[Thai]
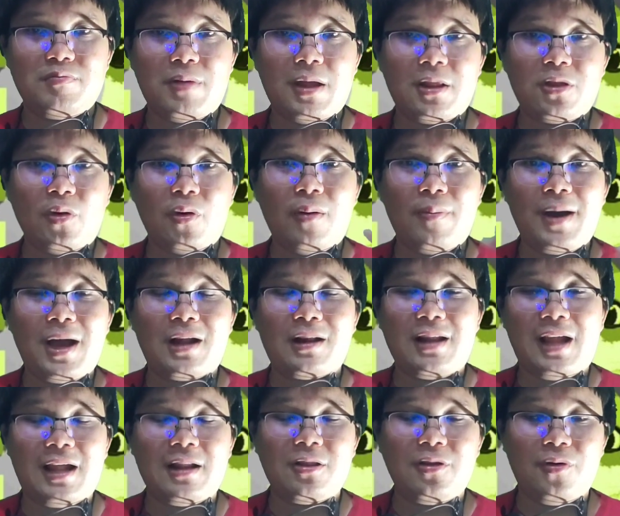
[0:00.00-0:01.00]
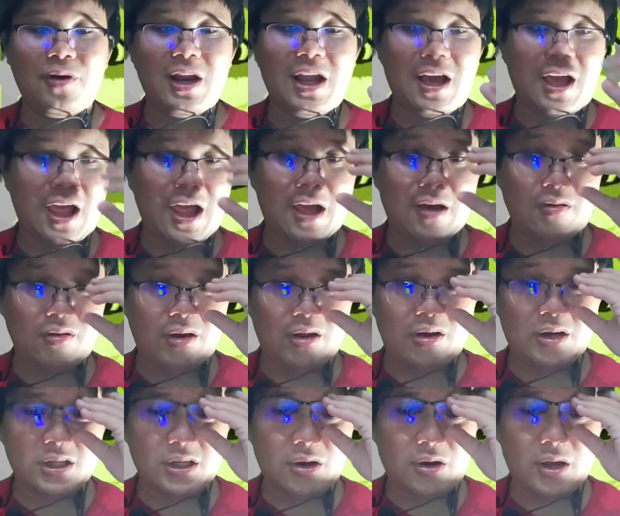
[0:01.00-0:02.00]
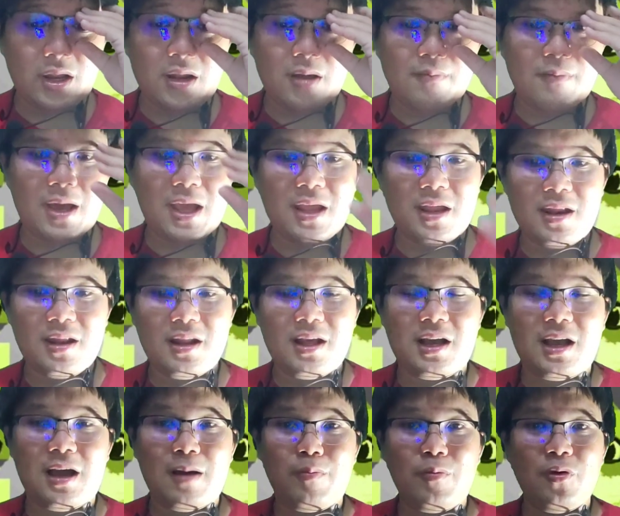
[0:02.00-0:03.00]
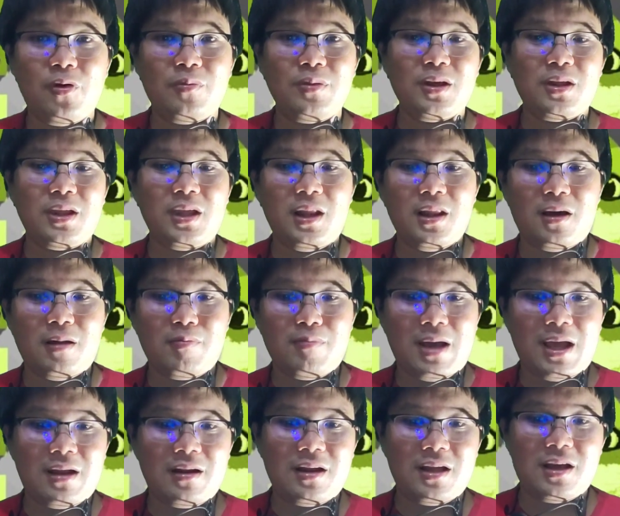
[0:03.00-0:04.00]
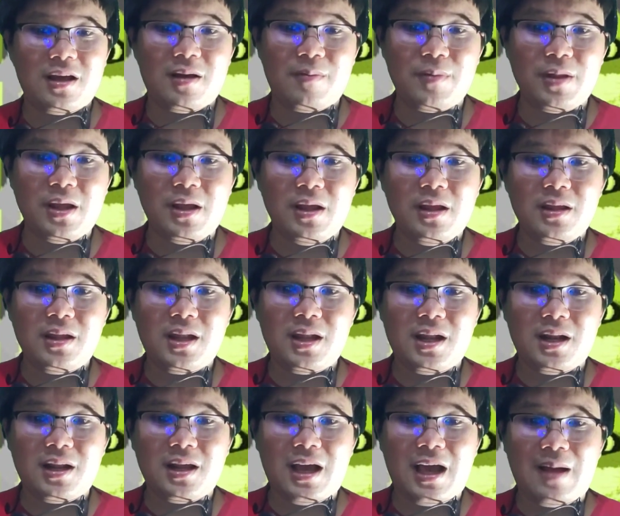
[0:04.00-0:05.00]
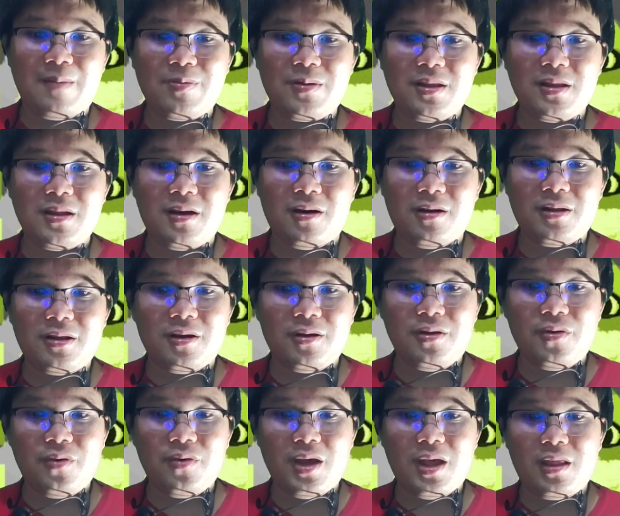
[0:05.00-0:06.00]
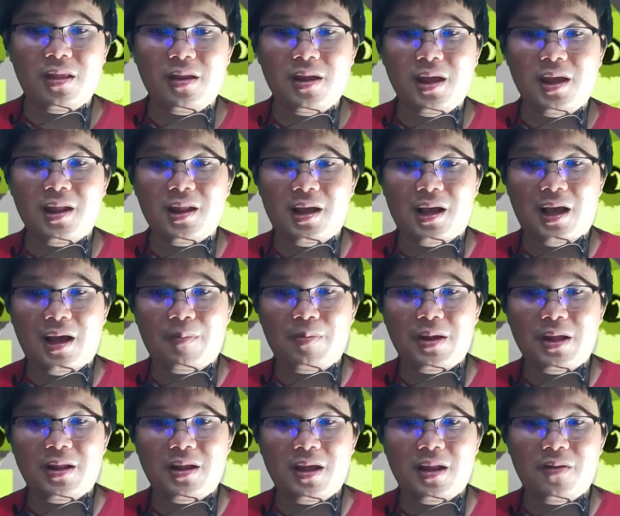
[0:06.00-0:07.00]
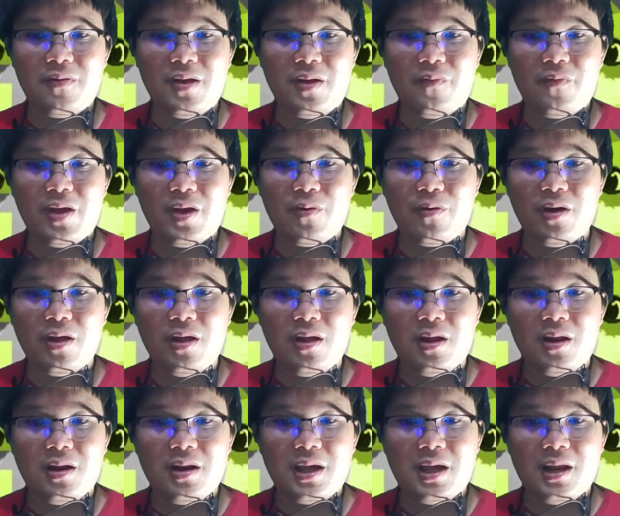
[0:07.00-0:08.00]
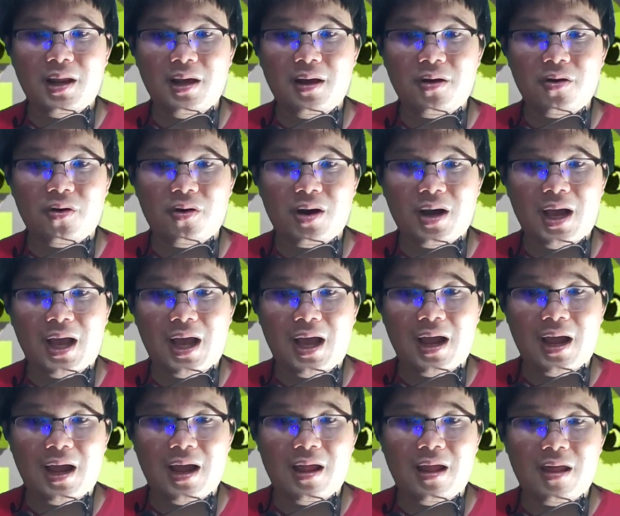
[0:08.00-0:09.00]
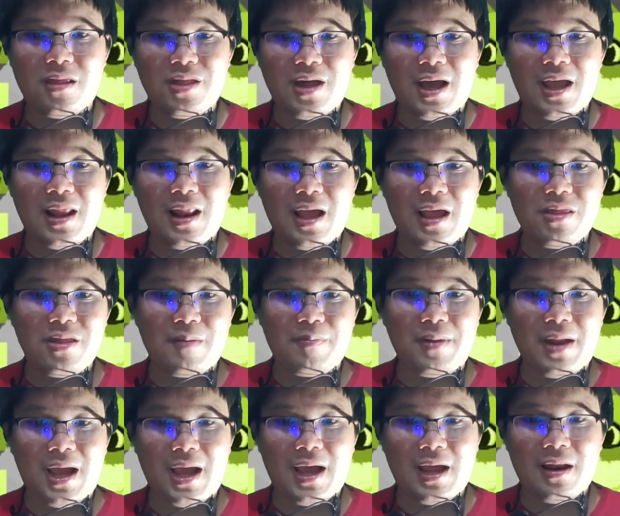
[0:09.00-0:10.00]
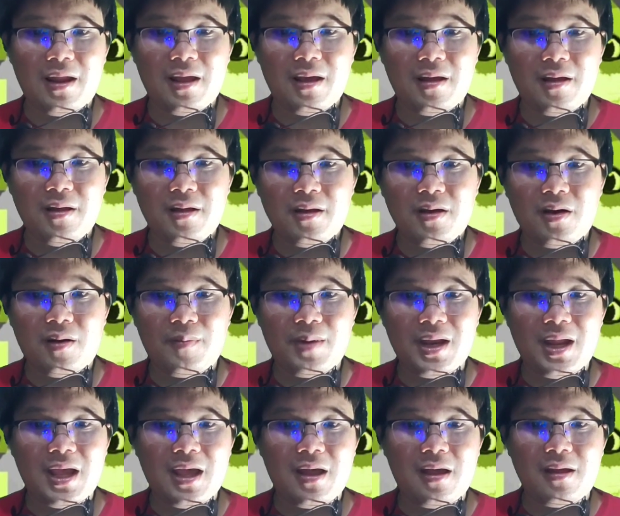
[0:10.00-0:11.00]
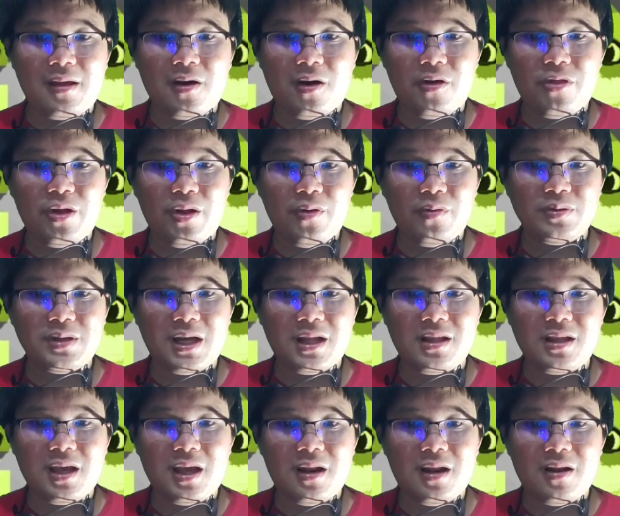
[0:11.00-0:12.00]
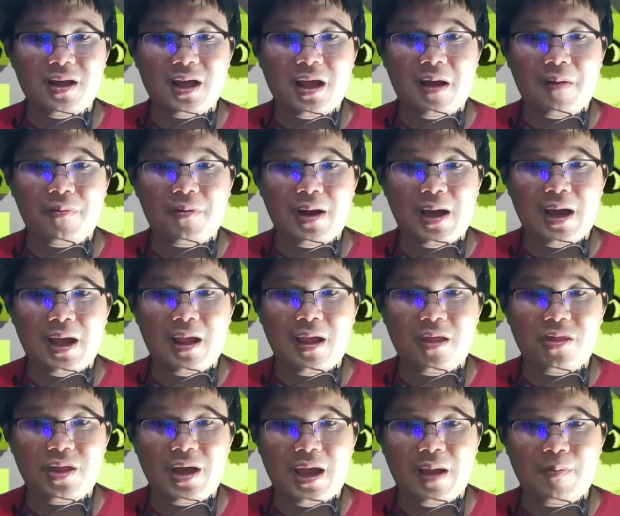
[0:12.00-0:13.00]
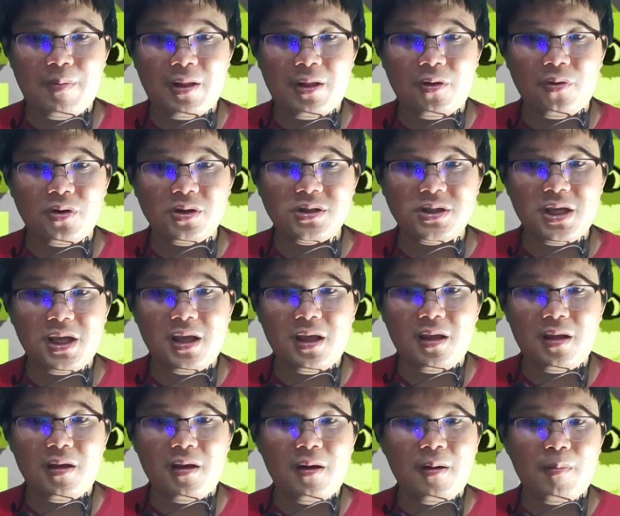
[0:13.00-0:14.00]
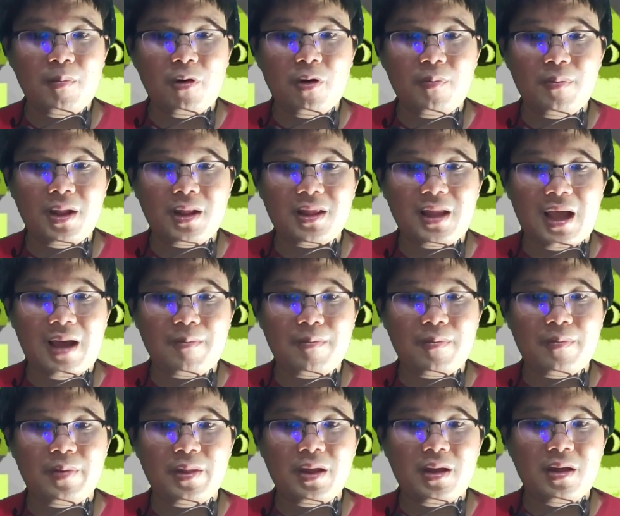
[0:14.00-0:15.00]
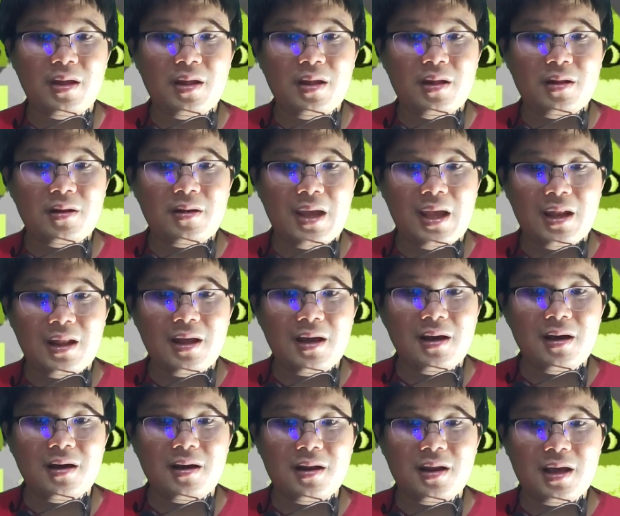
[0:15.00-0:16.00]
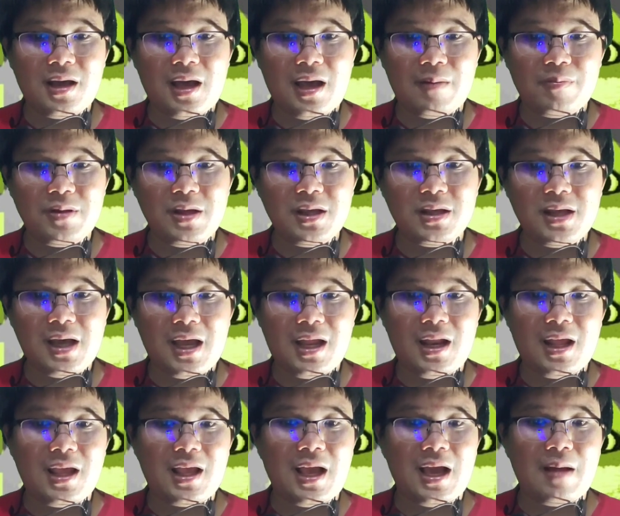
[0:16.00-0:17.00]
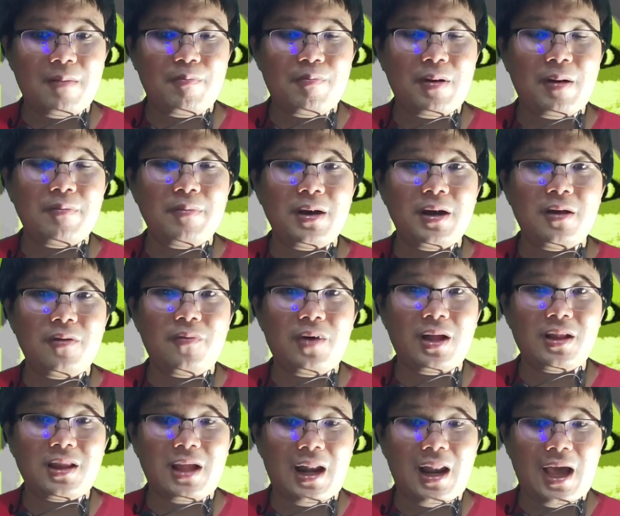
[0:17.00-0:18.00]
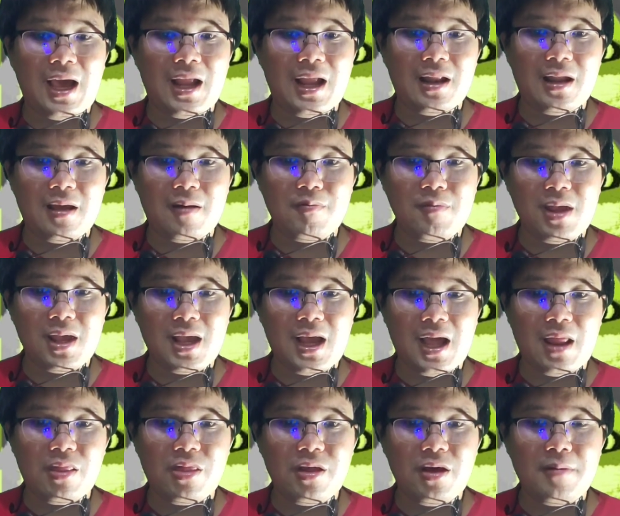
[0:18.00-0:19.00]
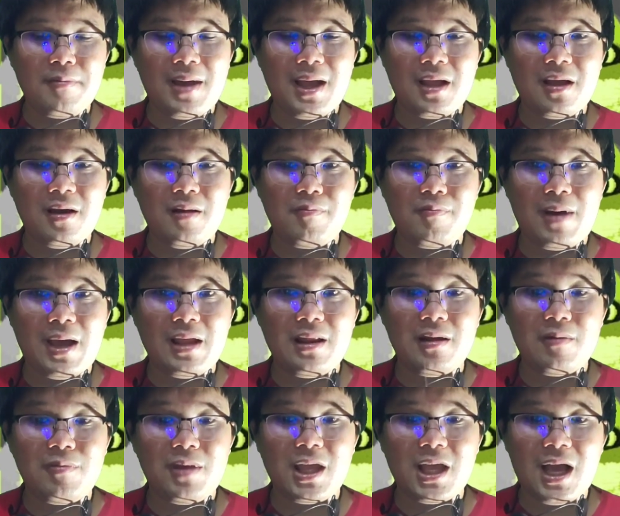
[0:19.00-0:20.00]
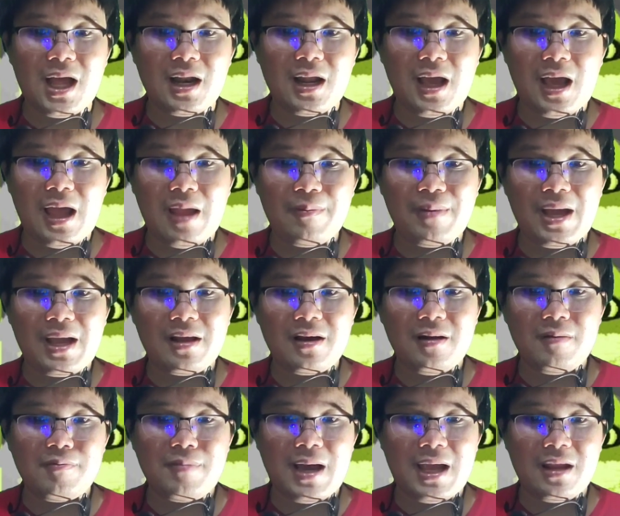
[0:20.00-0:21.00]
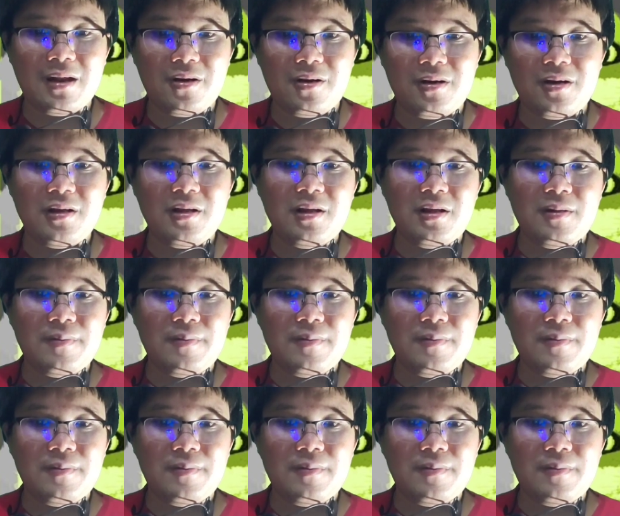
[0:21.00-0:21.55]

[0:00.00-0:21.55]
เป็นตัวผลักดันตัวราคาของดอทคอยหรือไม่ นะครับ รวมถึงอีลอนมาร์กนะครับ ฉะนั้นกราฟดอทต่อ USD นะครับ ในเทรด i ิ g งวิวในเรื่องของค่า RSI รายสัปดาห์เนี่ยก็ไม่ได้ให้ข้อสรุปชัดเจนนะครับ RSI เป็นตัวชี้โมเมนตัมเทรดเดอร์นะครับ ที่ใช้ในการประเมินว่าตลาดเนี่ยมีการซื้อมากเกินไป หรือมีการขายมากเกินไปเนาะ